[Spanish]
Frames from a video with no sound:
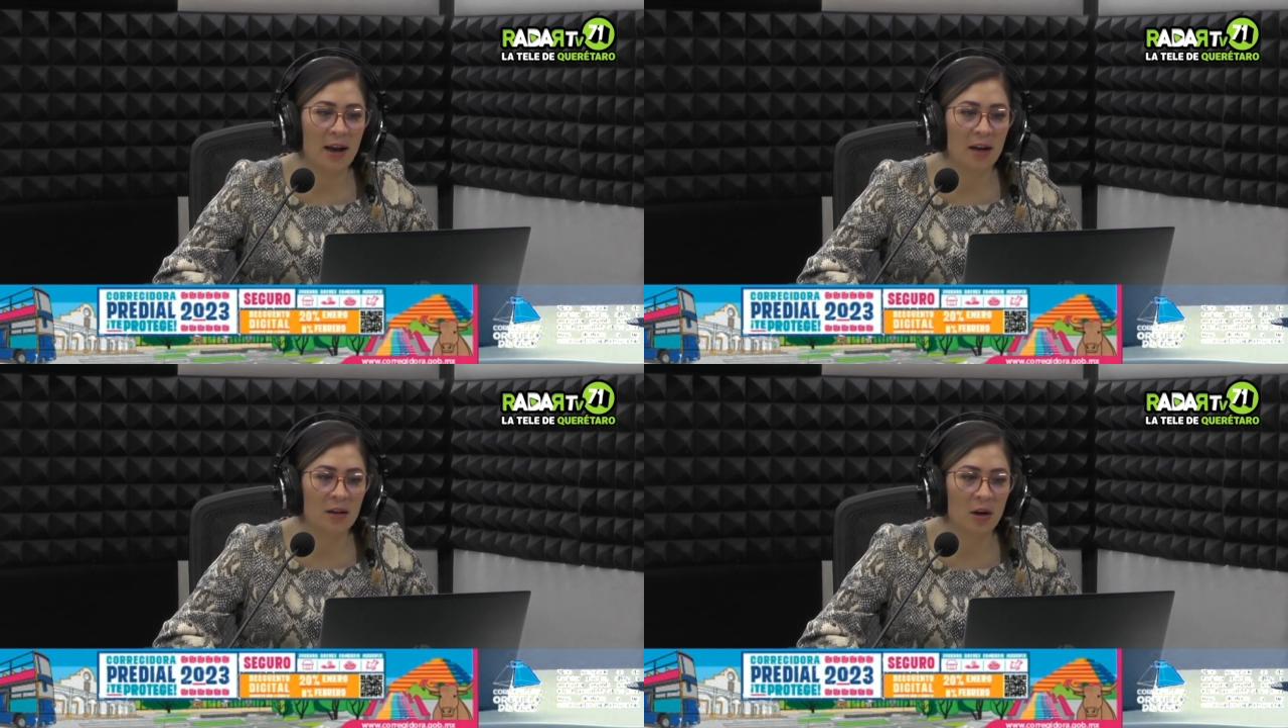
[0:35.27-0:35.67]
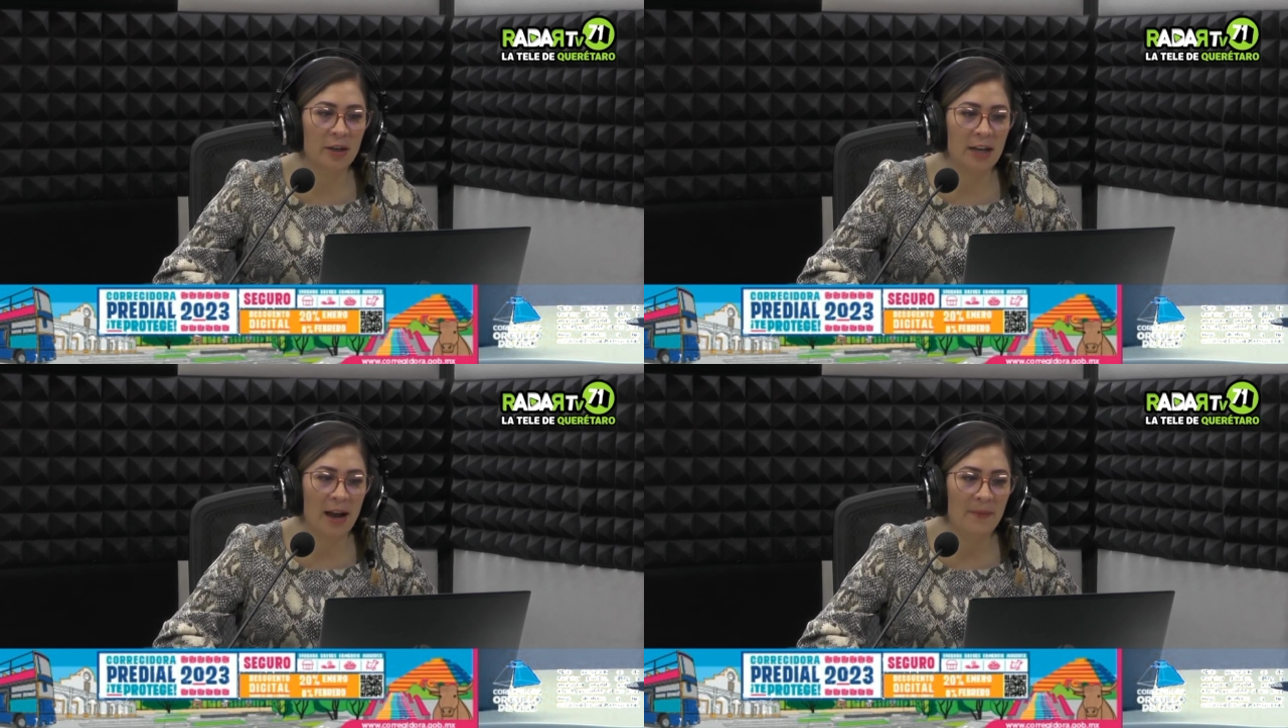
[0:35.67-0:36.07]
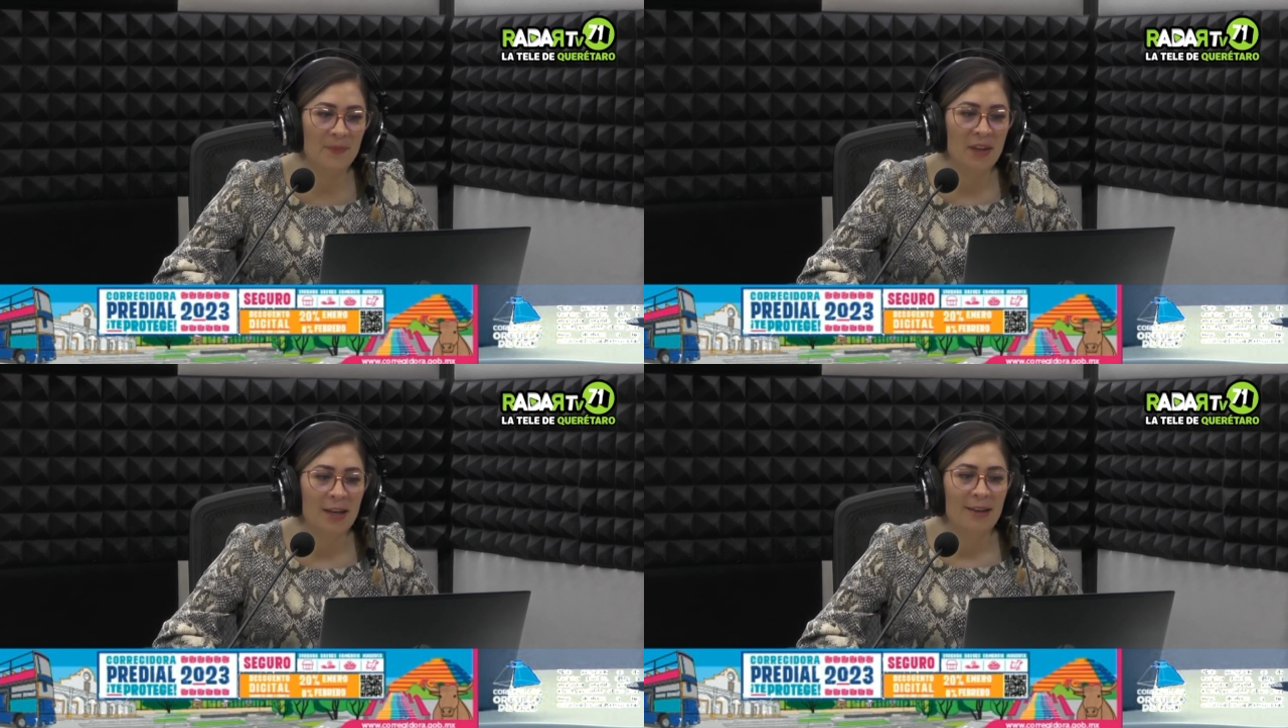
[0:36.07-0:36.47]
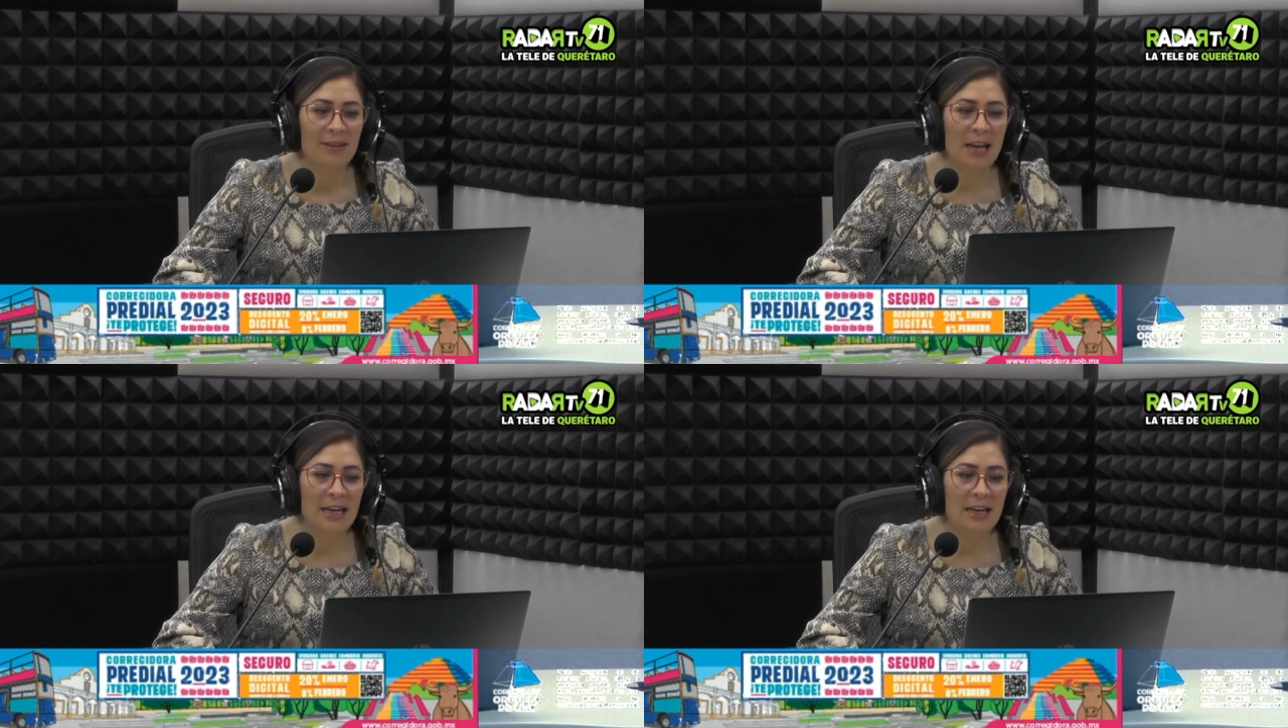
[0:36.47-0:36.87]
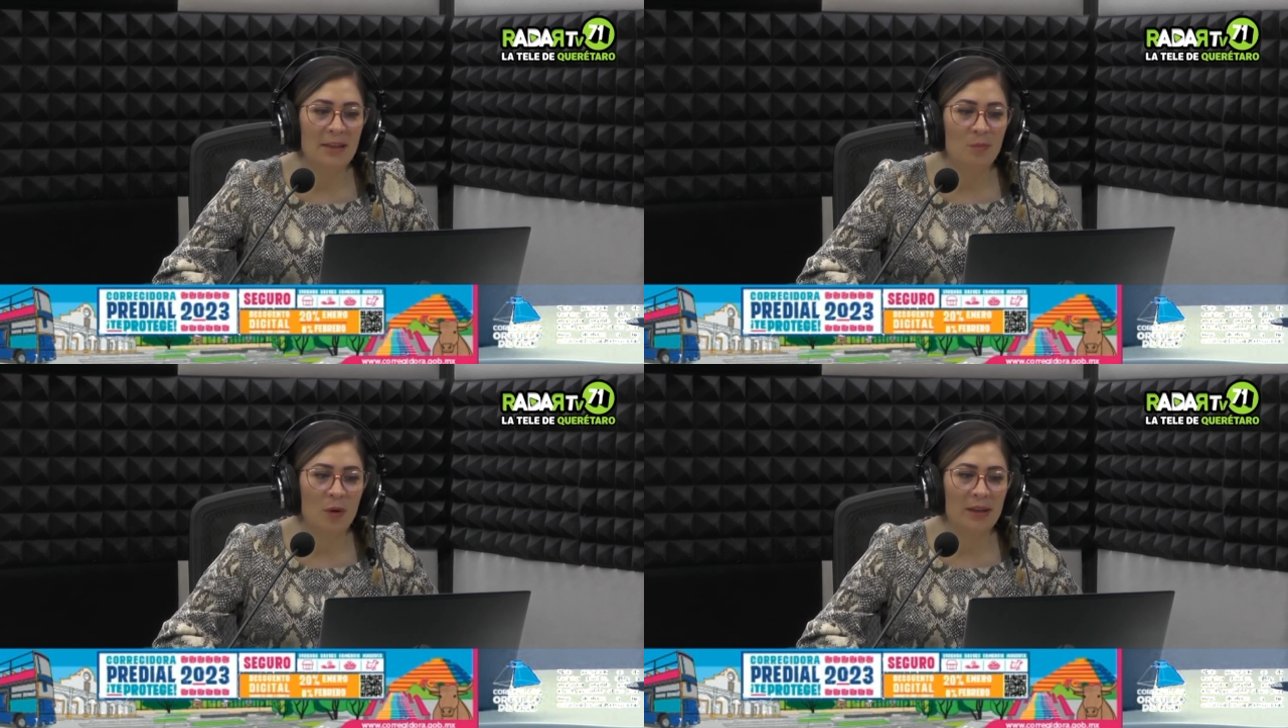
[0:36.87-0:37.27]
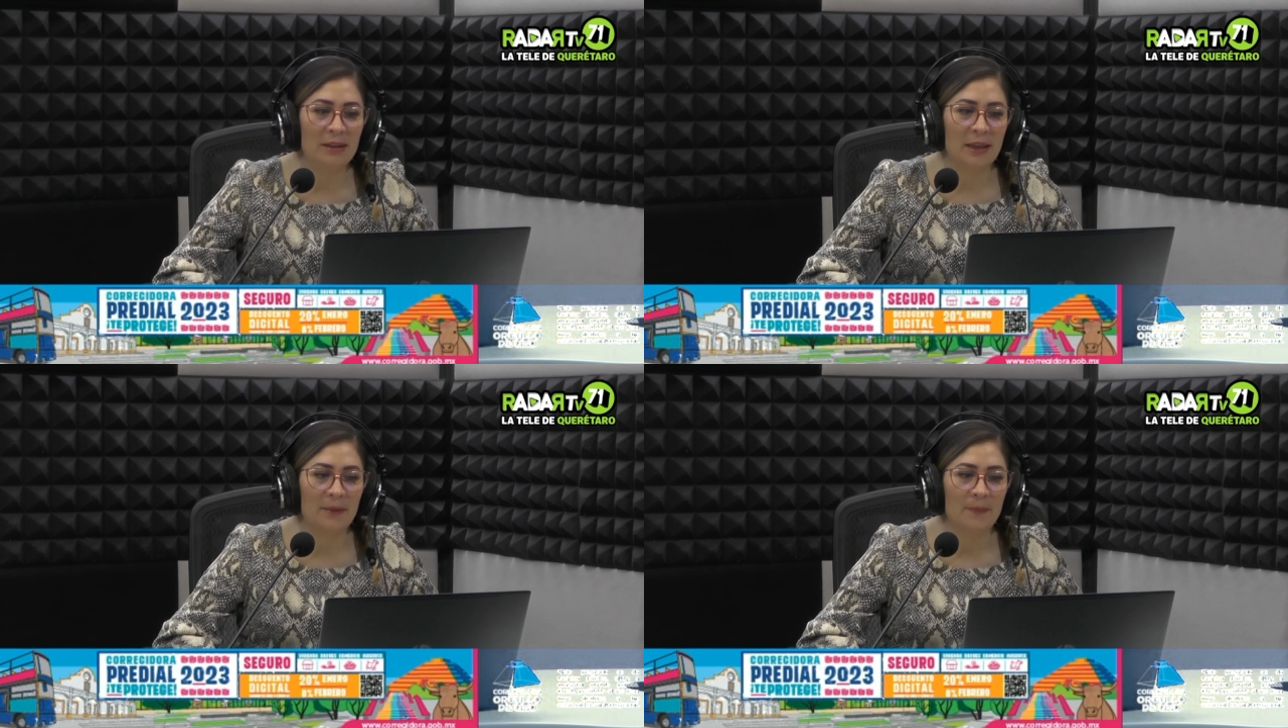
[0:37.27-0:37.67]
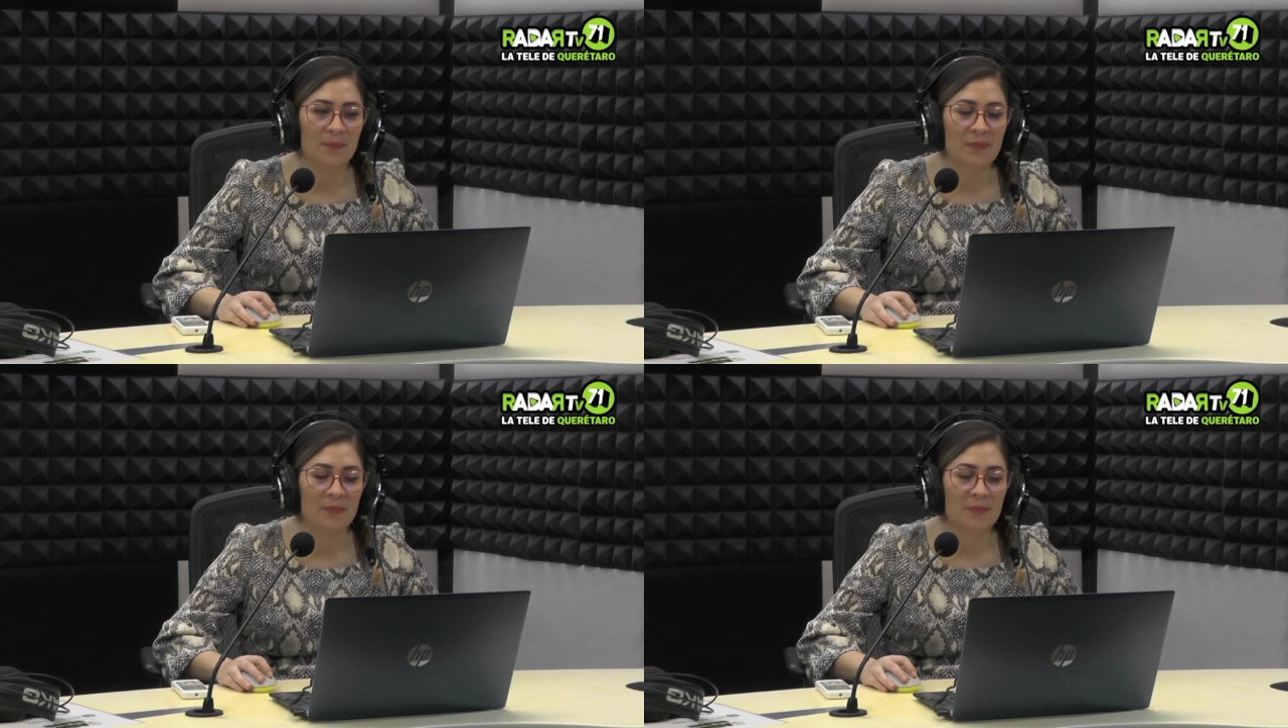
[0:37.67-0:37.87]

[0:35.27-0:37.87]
a gorda de Linet Puente,